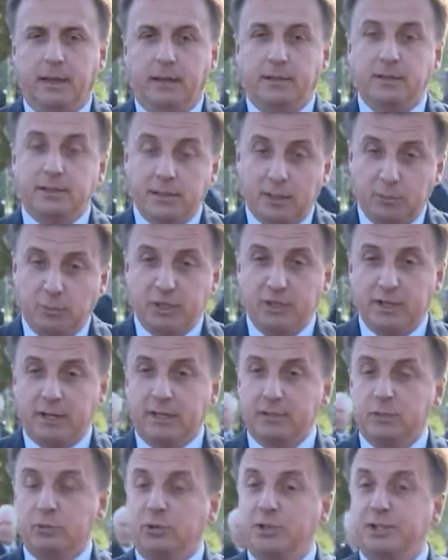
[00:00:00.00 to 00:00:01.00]
Эти события
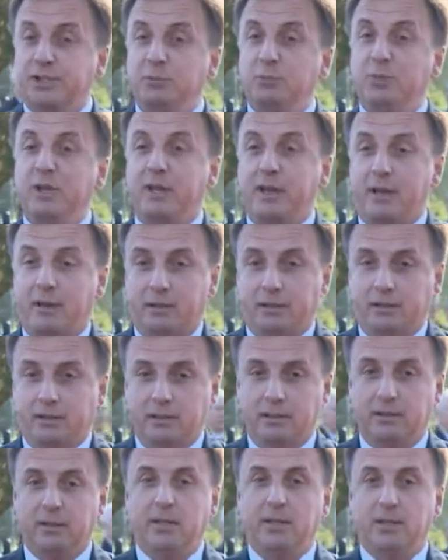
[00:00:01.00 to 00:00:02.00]
коснулись и меня.
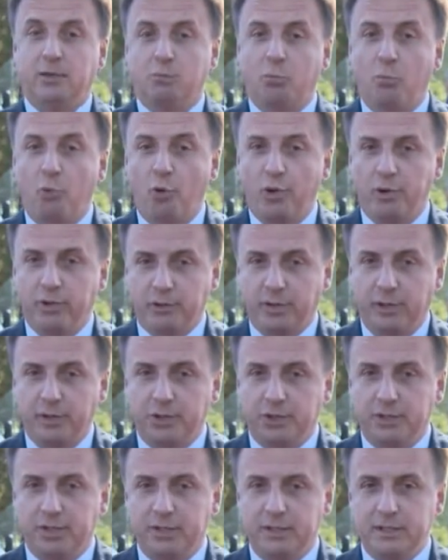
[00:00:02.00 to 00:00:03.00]
Это и мой
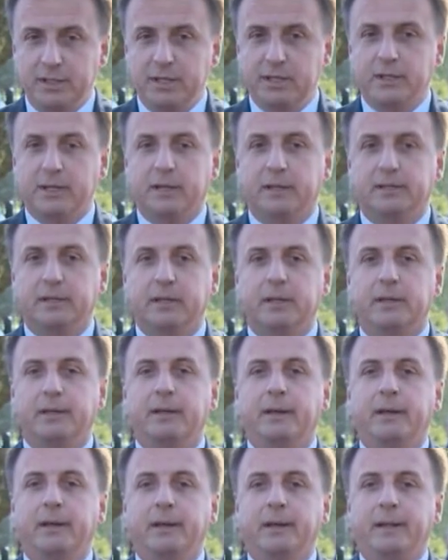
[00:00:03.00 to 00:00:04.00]
личный день, когда
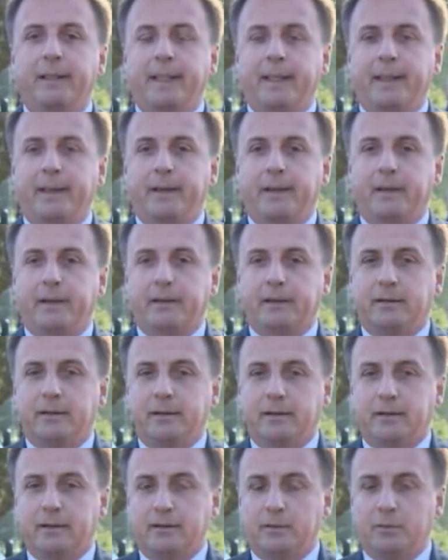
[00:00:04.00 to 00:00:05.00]

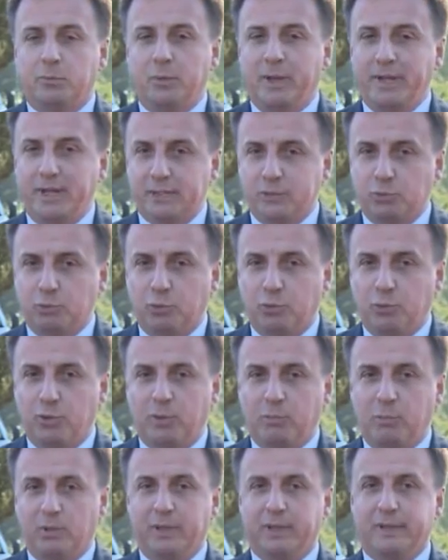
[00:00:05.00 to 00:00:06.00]
а, моя
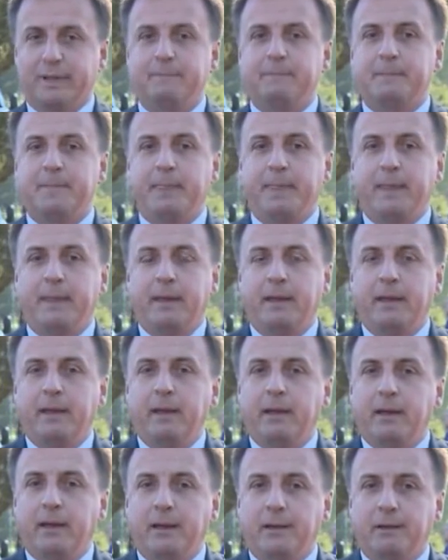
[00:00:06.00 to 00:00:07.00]
супруга была
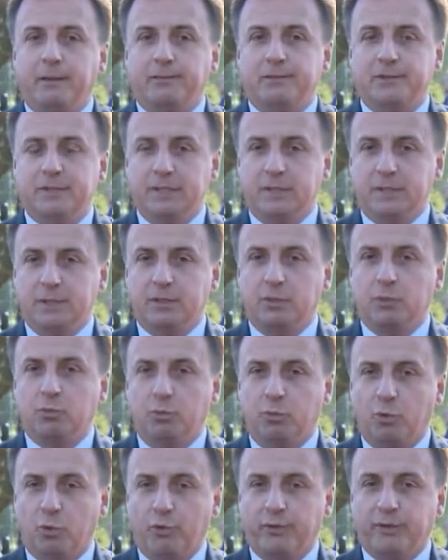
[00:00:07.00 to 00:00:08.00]
центре на
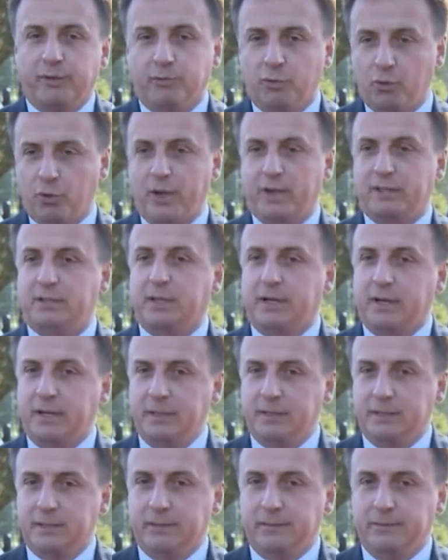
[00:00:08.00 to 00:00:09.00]
Дубровке в руках
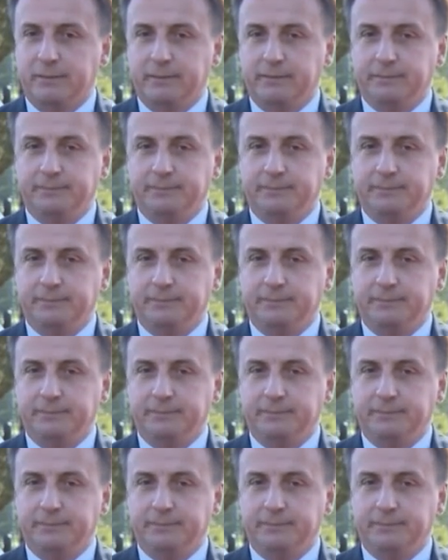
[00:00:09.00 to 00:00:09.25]
террористов.